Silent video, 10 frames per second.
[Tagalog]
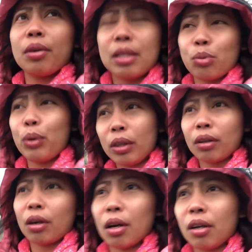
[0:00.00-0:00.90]
it's
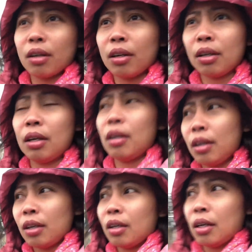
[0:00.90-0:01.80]
winter
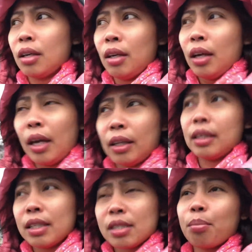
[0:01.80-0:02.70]
and
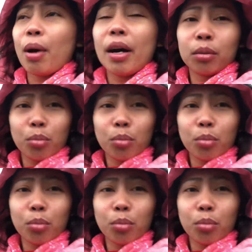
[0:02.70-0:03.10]
this month